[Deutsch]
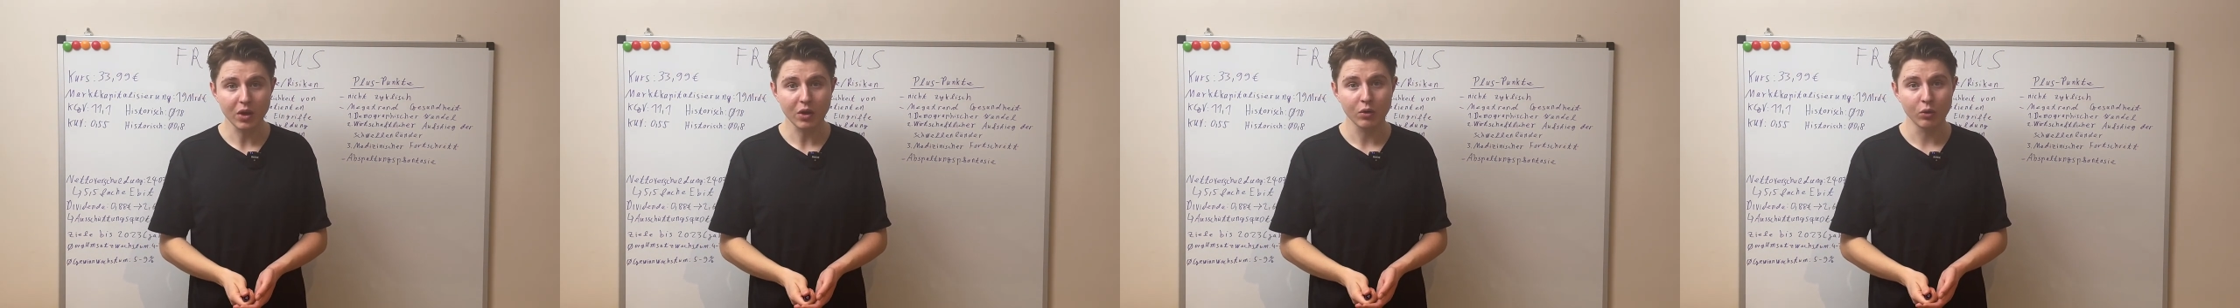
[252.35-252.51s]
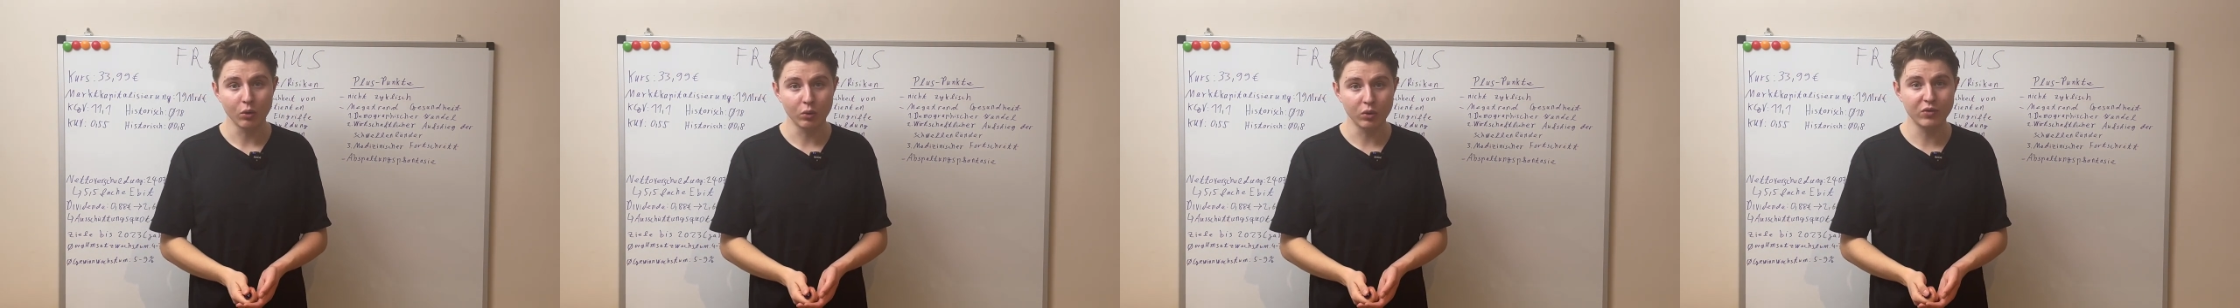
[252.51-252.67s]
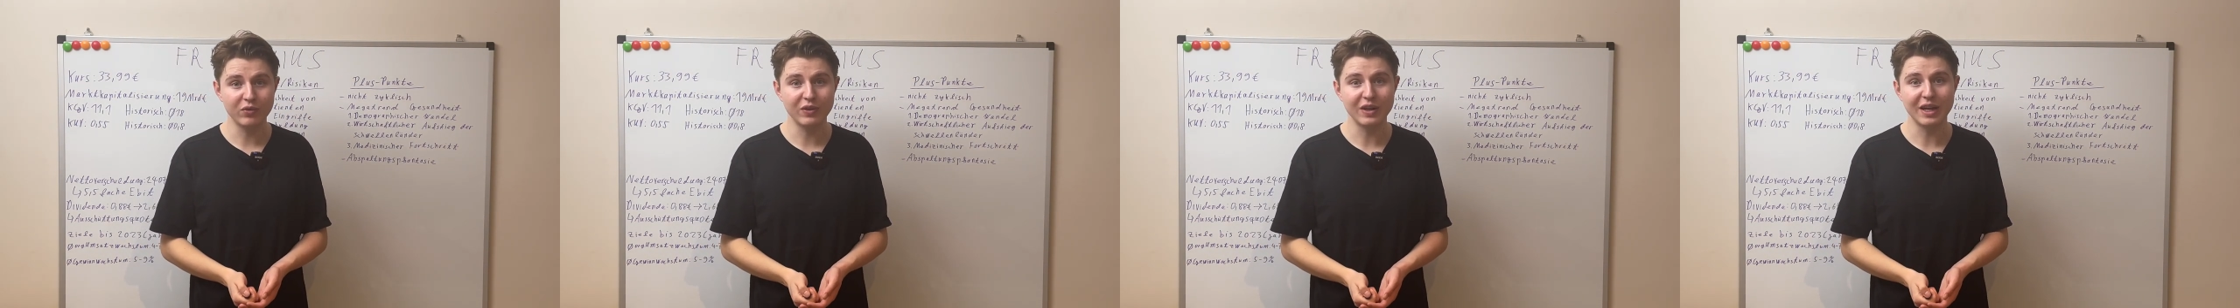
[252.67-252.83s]

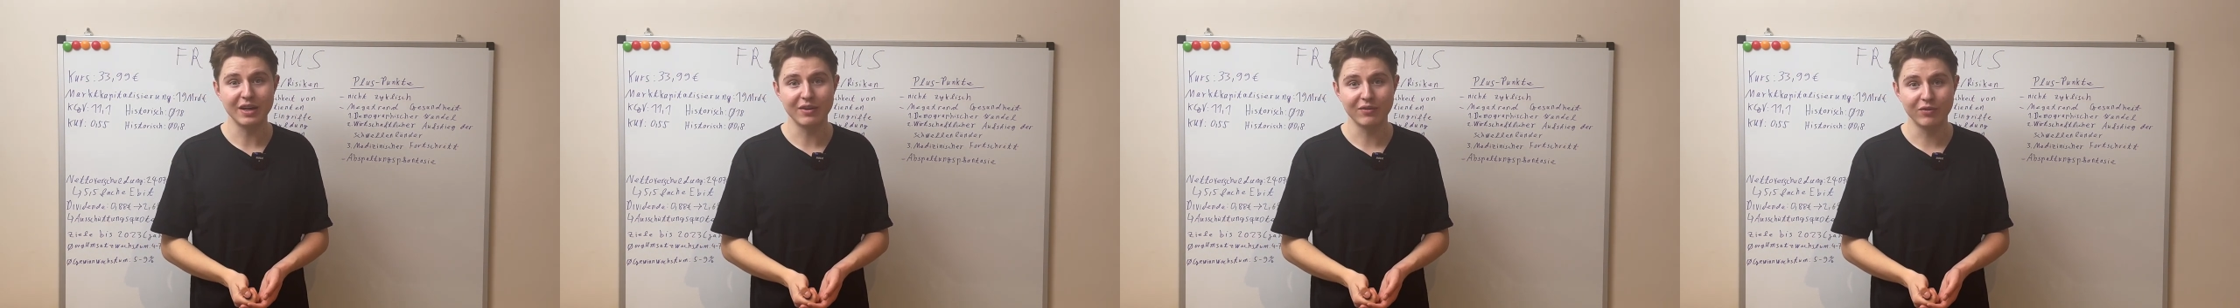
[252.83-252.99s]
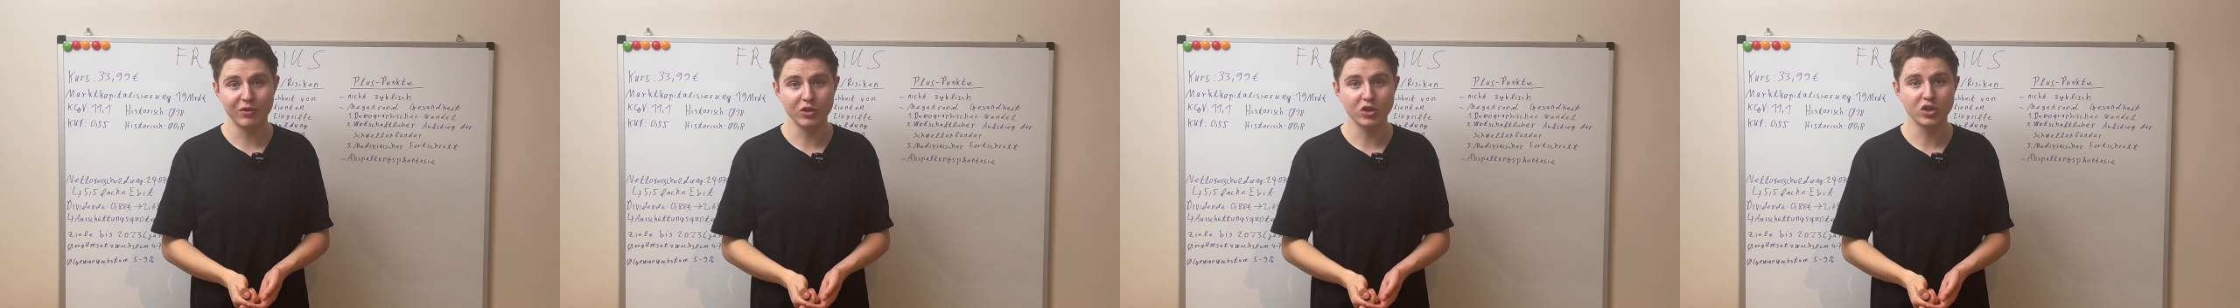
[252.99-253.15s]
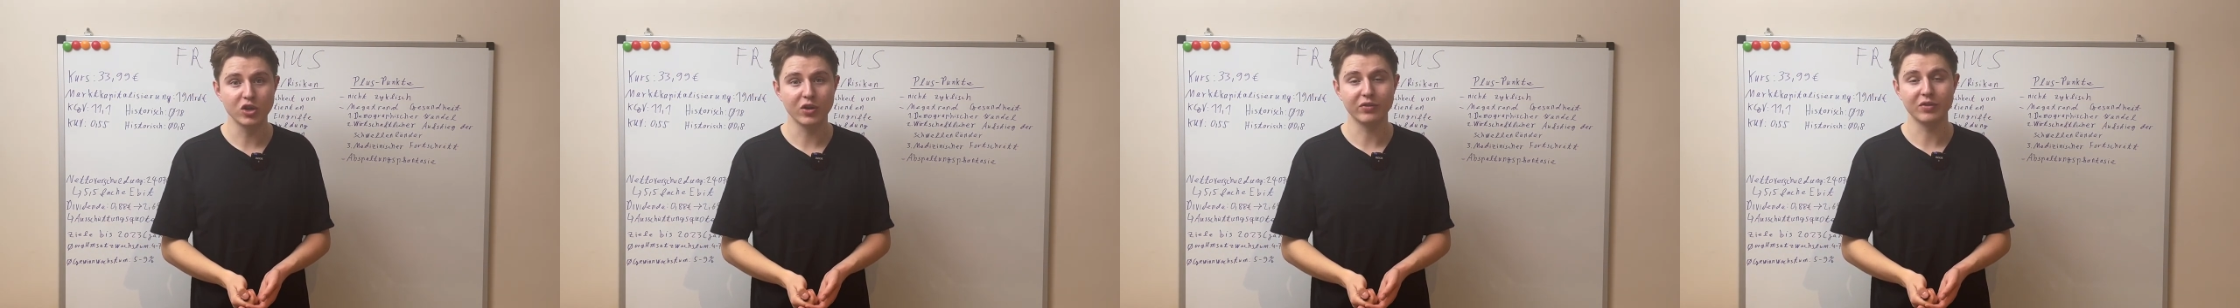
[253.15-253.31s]
Und wenn eine
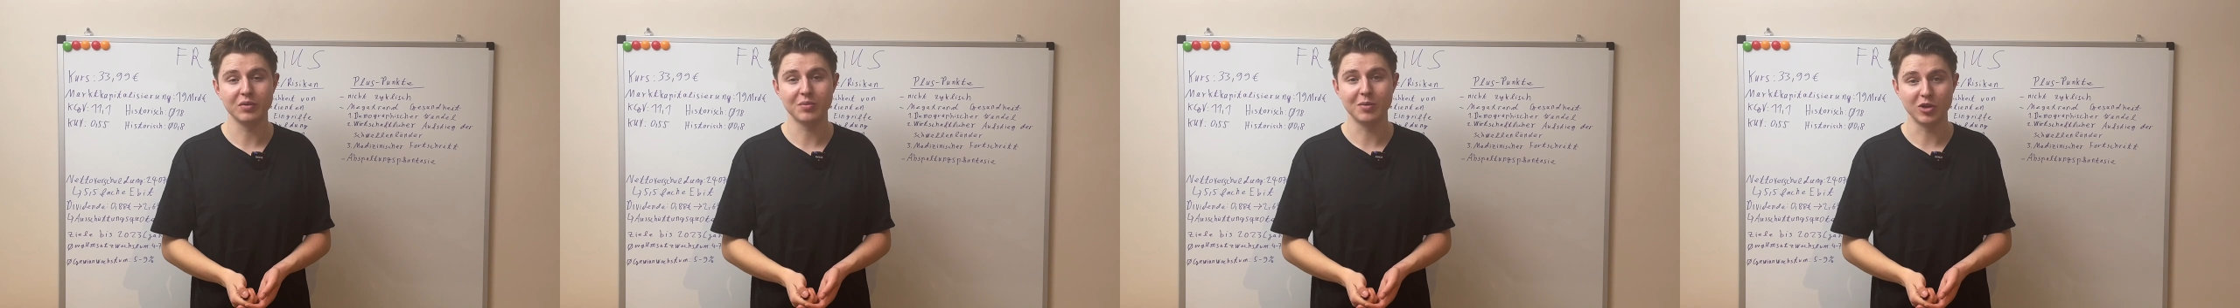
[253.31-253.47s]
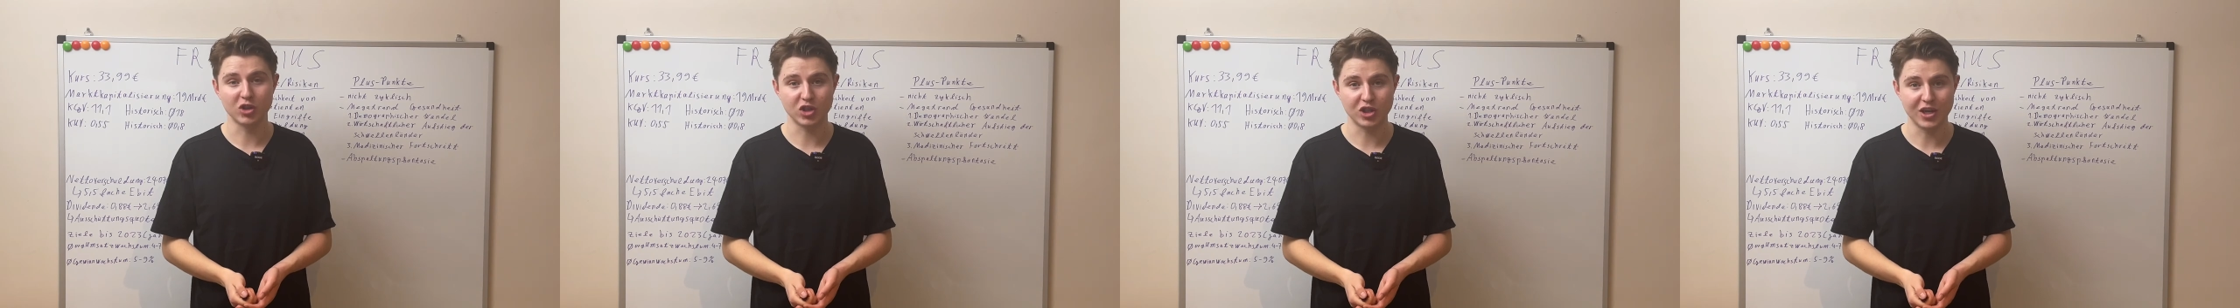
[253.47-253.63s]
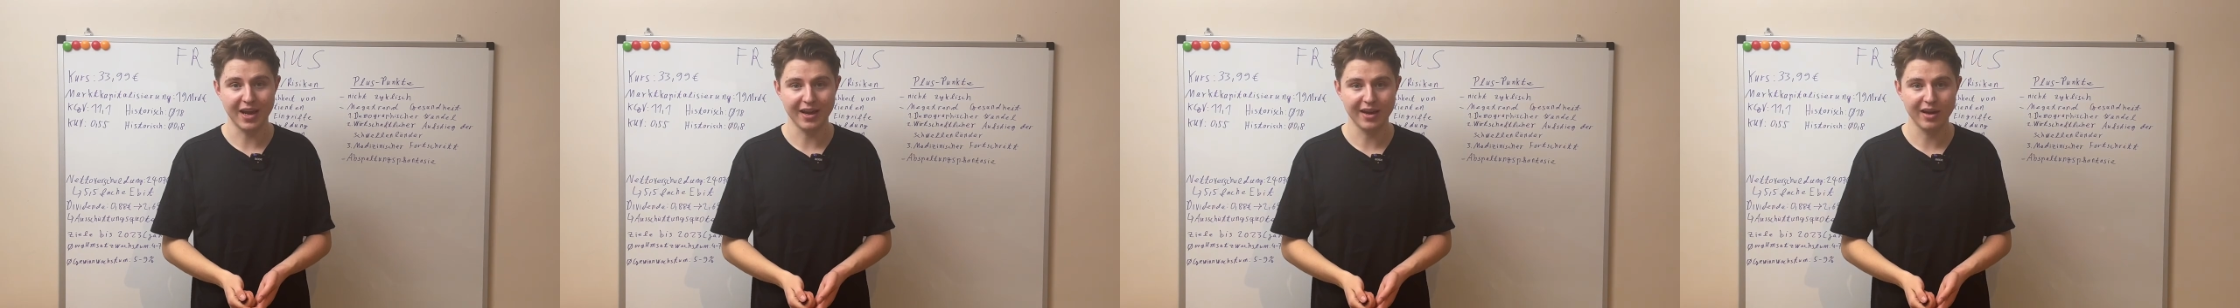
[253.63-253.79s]
Wirtschaft immer
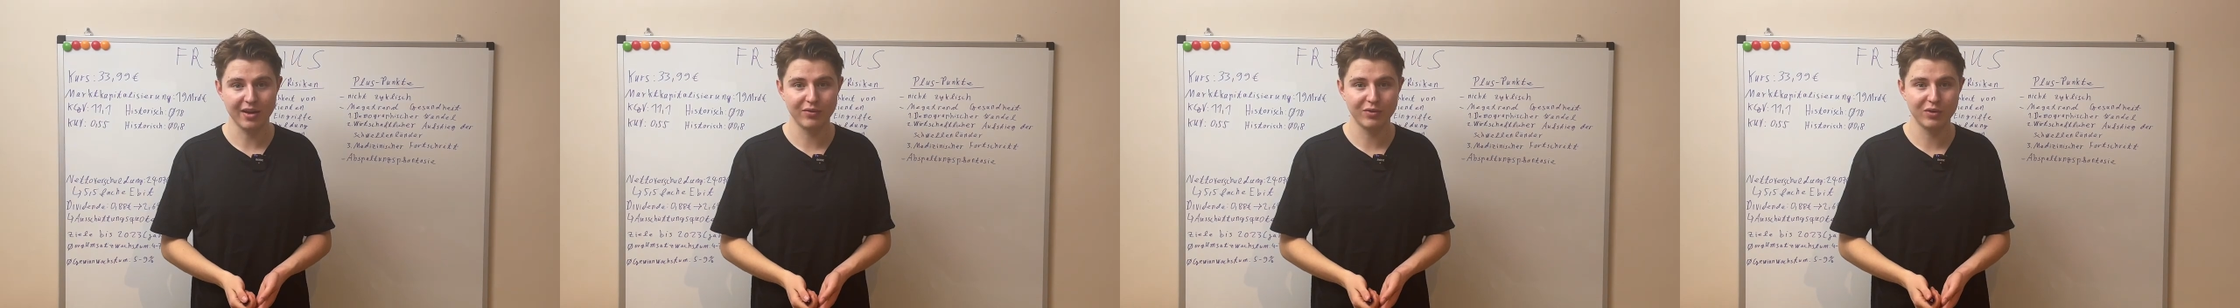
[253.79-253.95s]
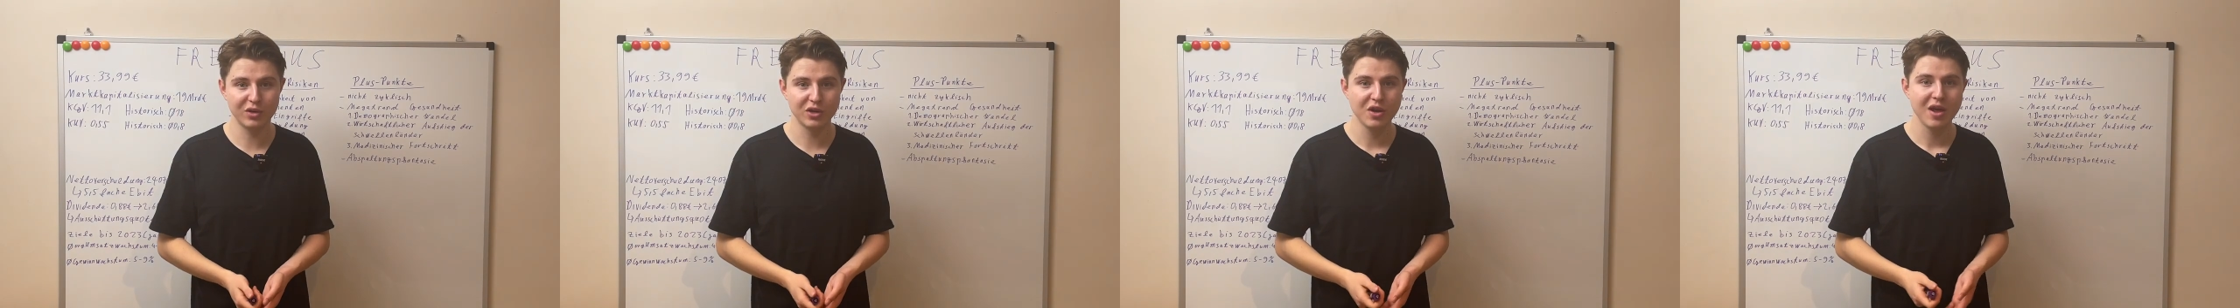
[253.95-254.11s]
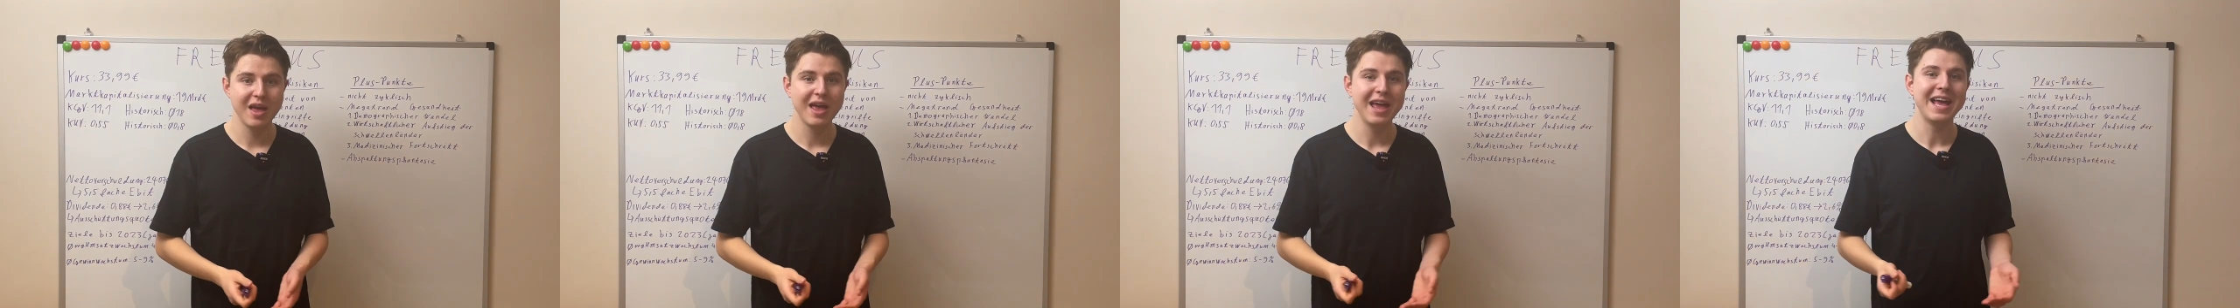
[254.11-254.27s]
stärker wird,